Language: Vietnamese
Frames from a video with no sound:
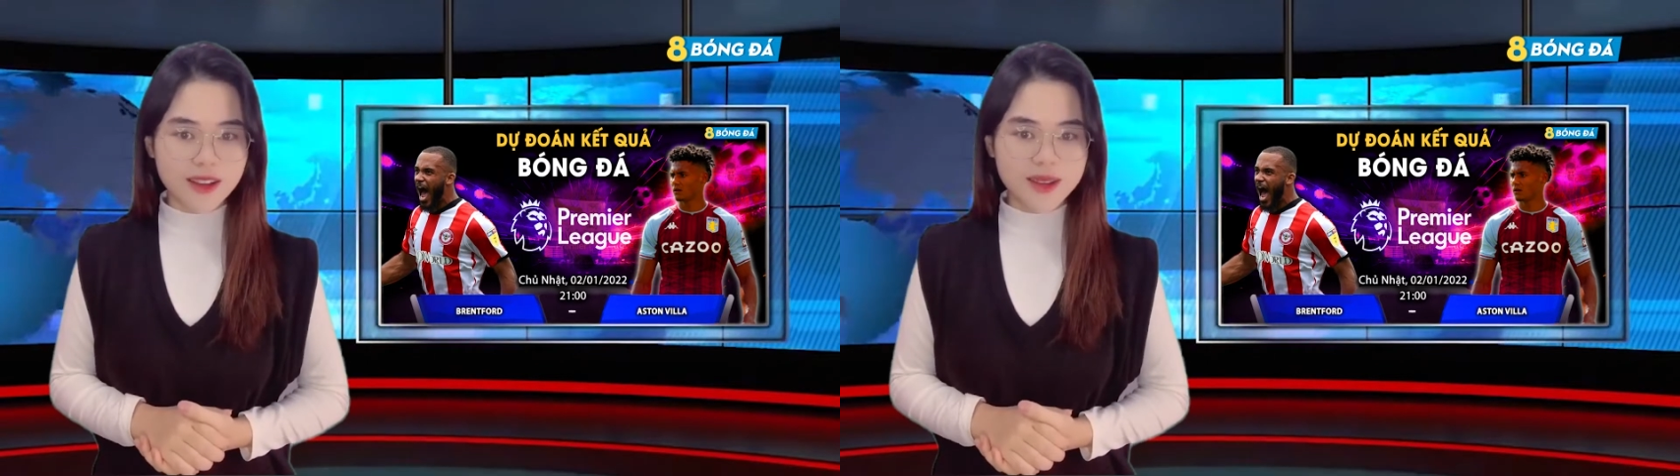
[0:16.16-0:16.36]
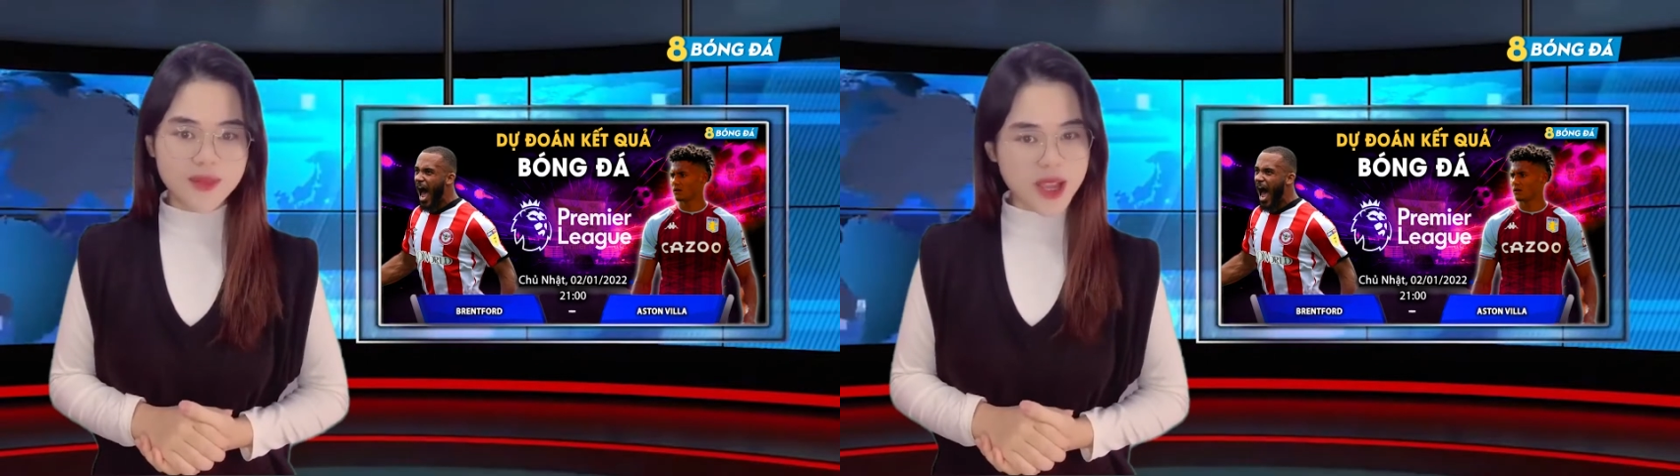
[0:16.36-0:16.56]

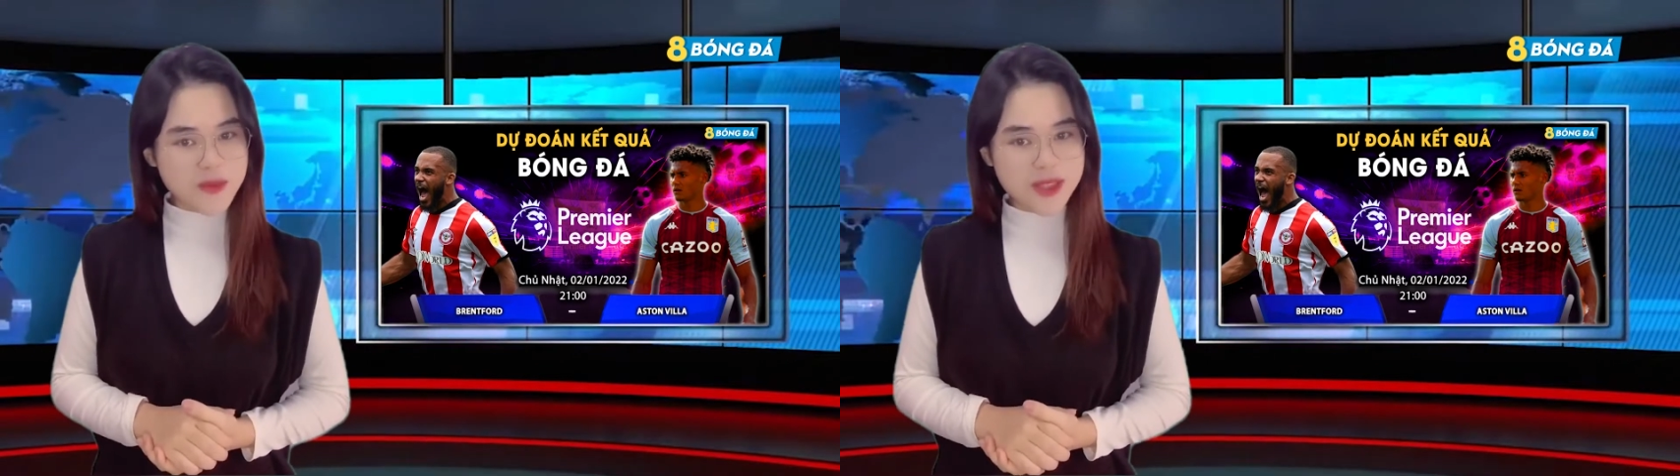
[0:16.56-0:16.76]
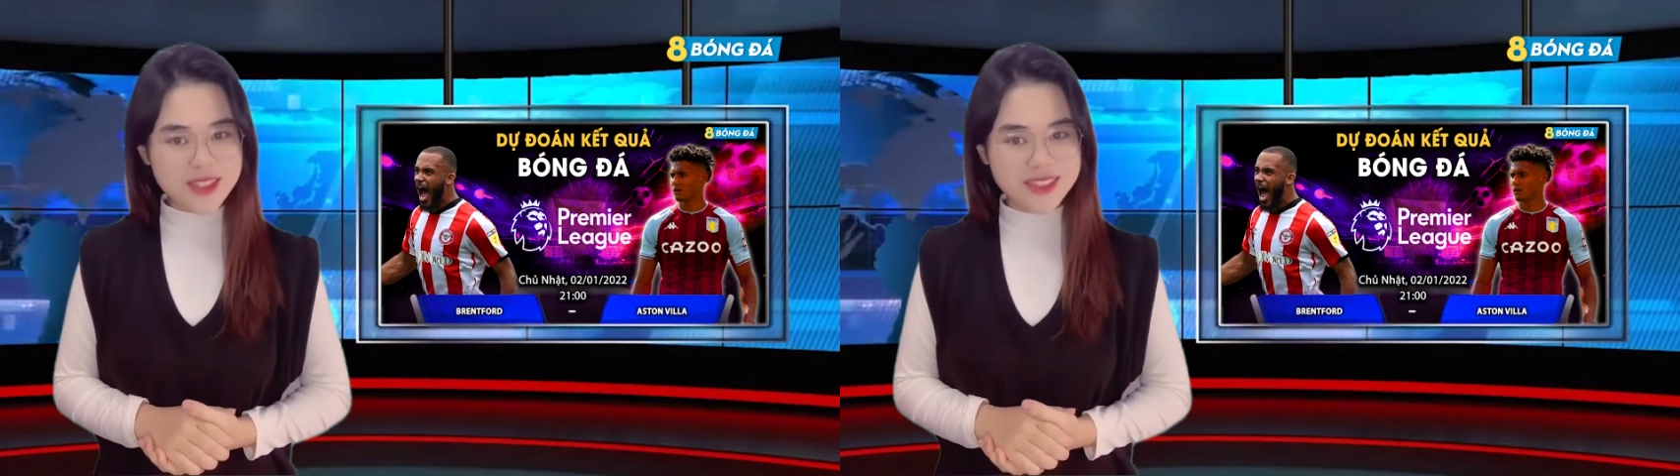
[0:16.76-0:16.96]
Và
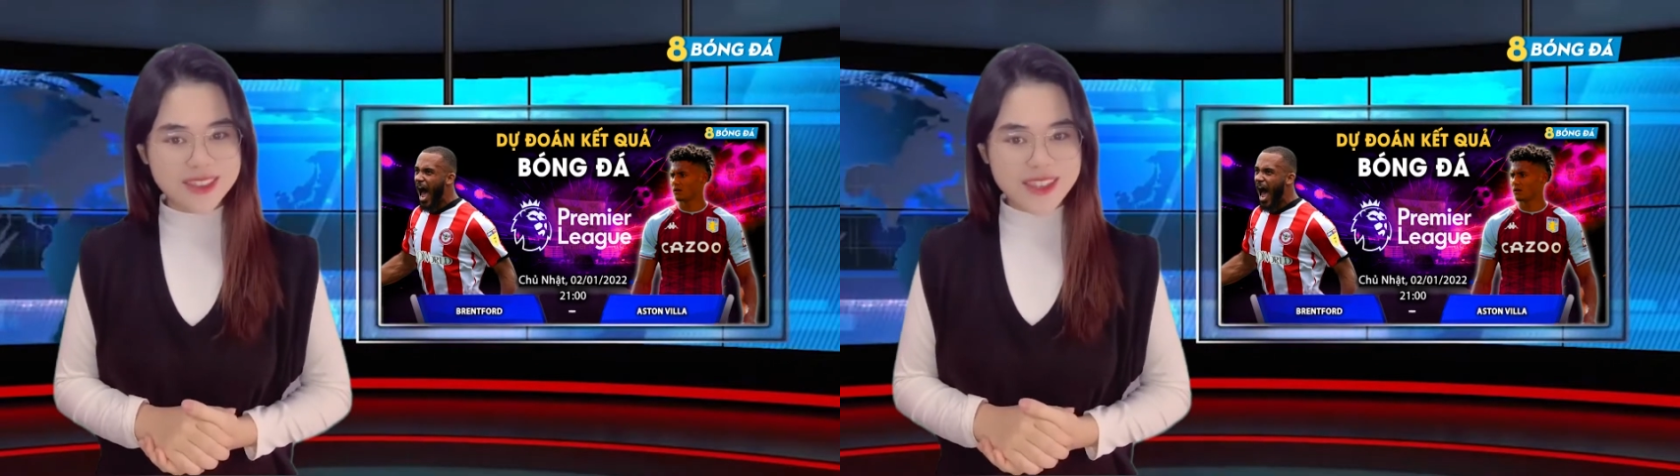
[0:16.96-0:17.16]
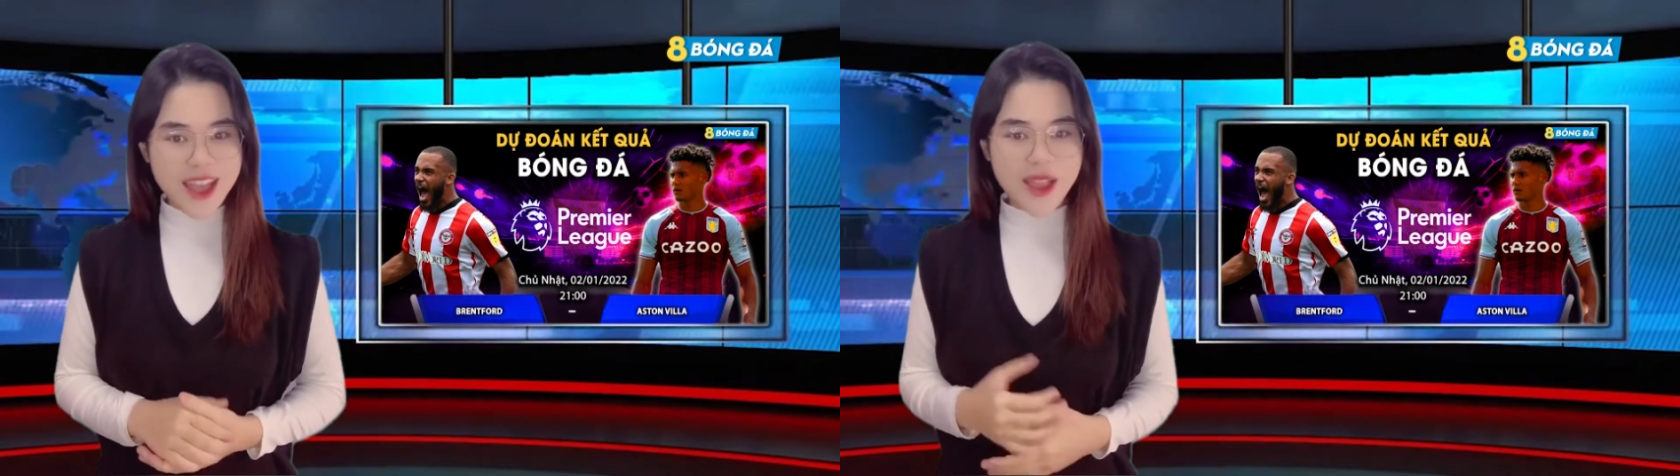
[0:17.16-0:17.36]
ngay bây
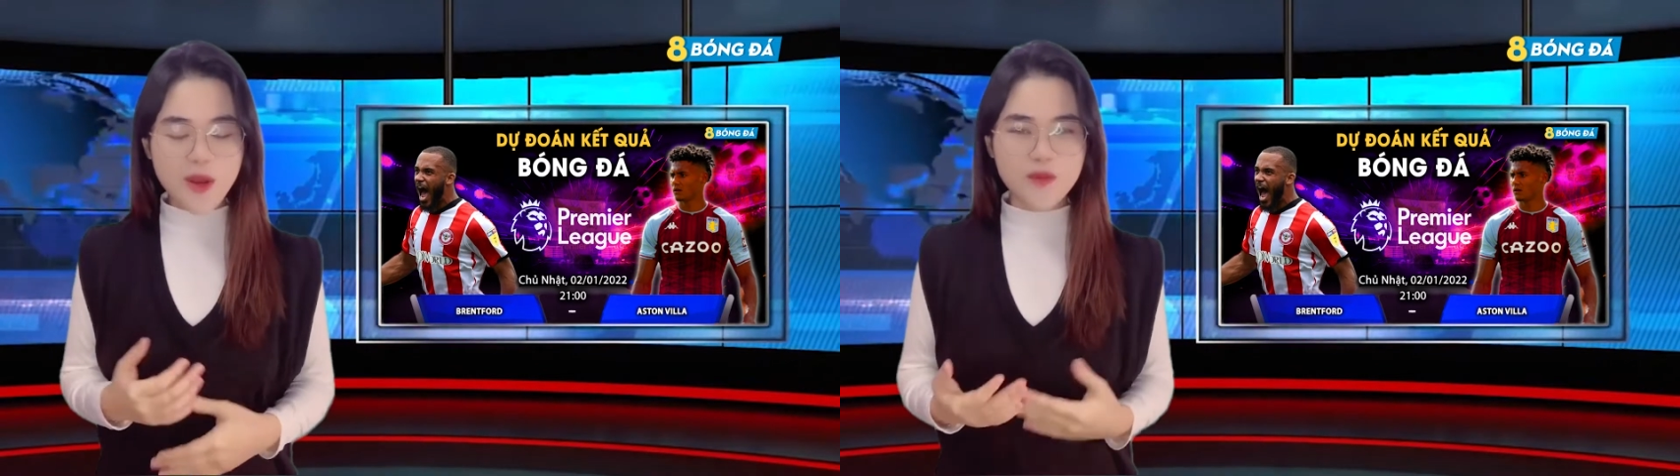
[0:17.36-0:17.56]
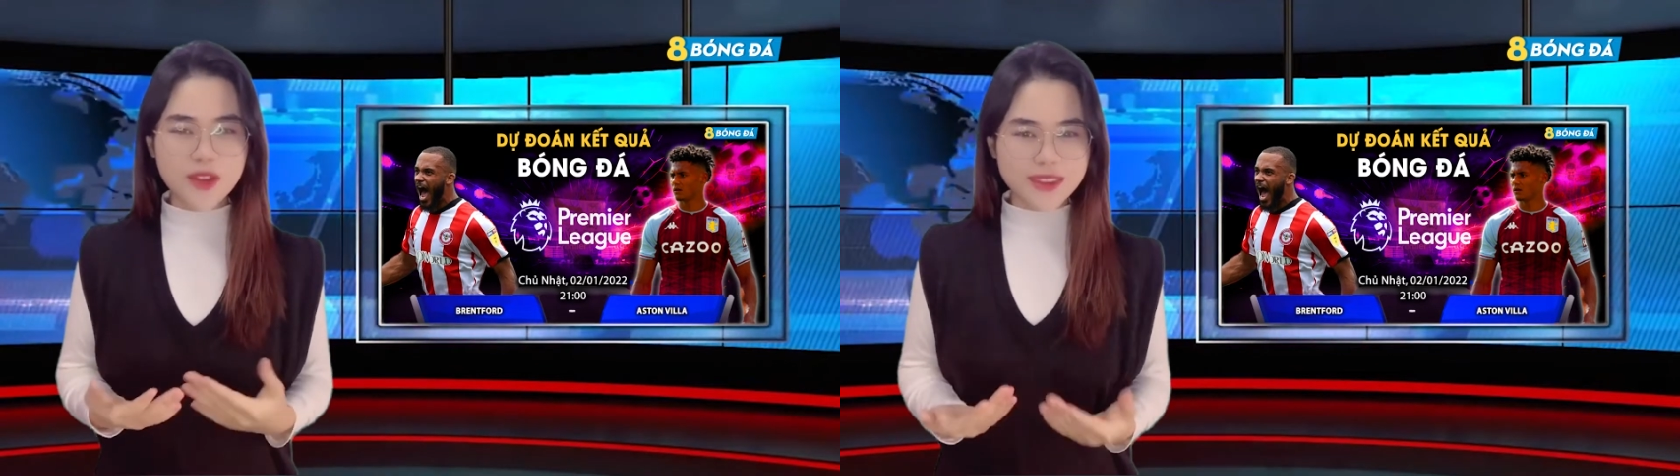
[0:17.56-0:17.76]
giờ hãy cùng